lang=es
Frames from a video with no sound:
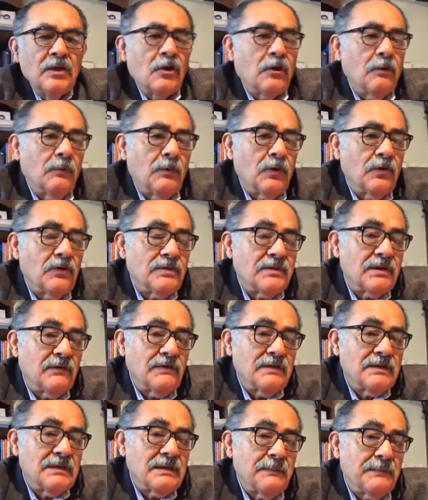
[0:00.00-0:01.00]
Y como
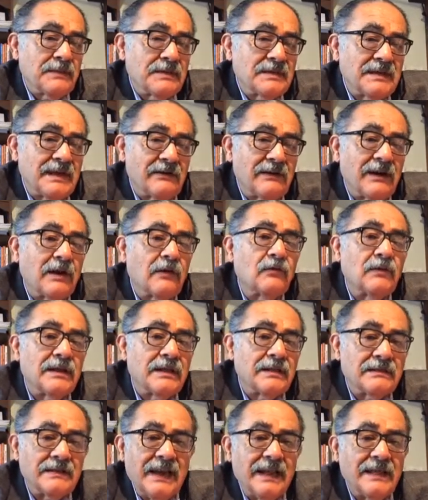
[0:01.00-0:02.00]
consecuencia empezaron
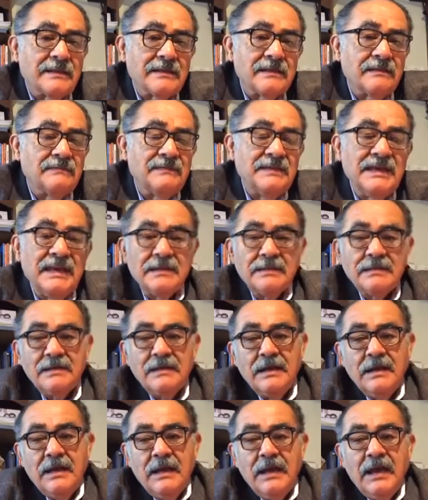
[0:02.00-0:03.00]
algunas clases
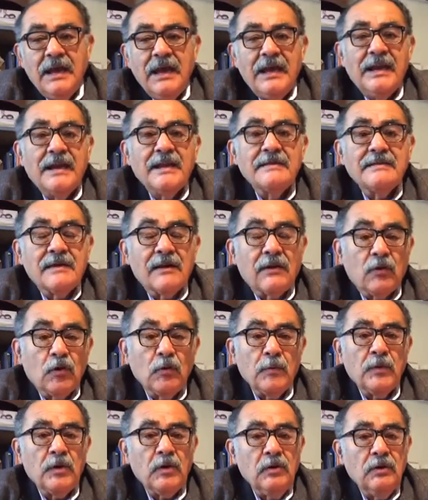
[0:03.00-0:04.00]
mías en ese
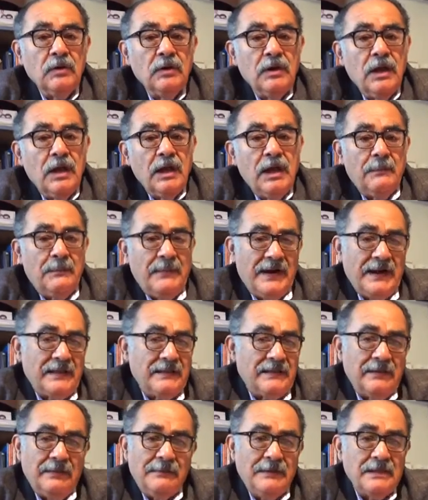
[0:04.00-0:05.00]
rubro para
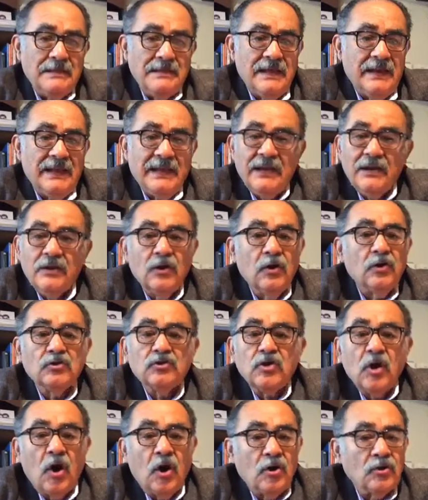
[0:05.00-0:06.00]
establecer que no
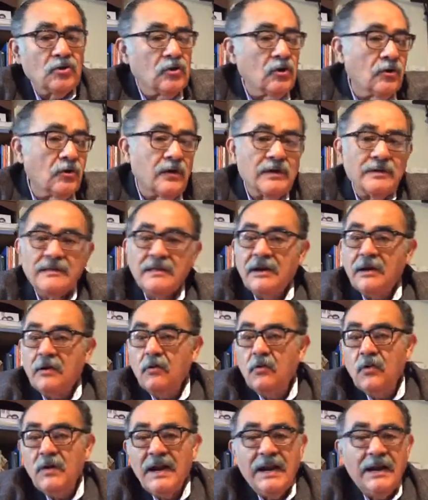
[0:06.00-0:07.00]
todo lo que
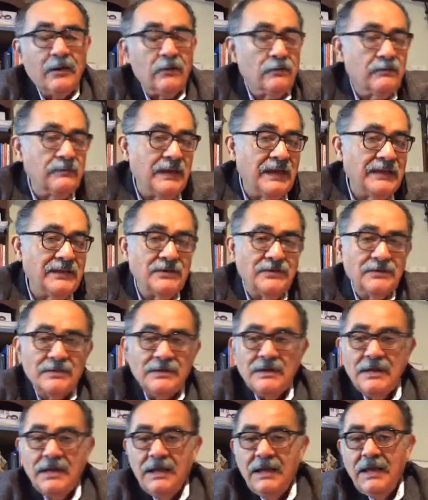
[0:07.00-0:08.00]
circula en los
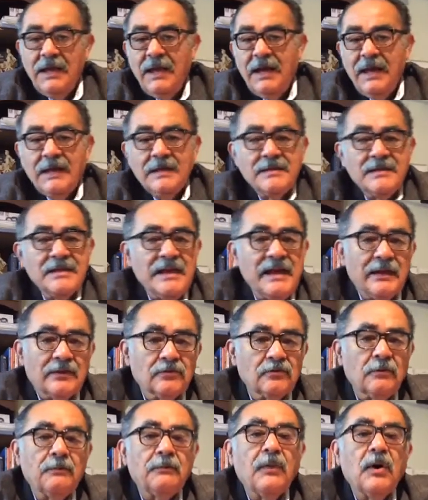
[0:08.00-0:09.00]
medios es
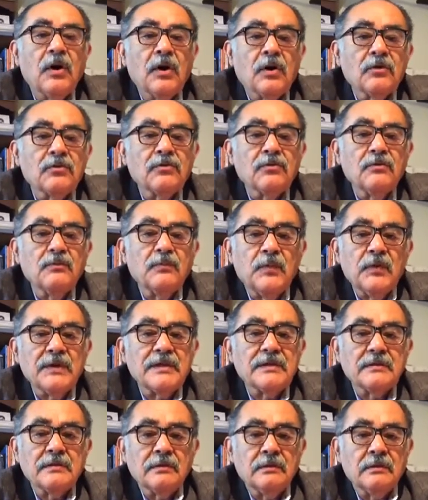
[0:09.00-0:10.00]
cierto, por
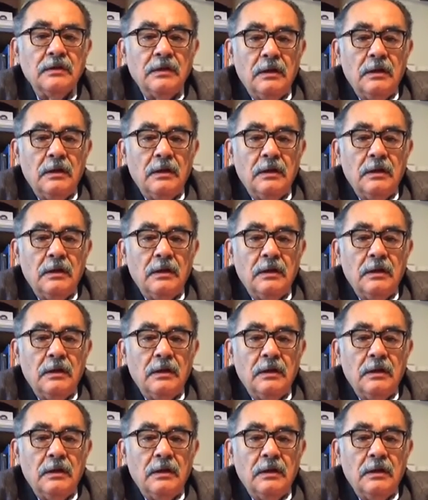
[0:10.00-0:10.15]
supuesto.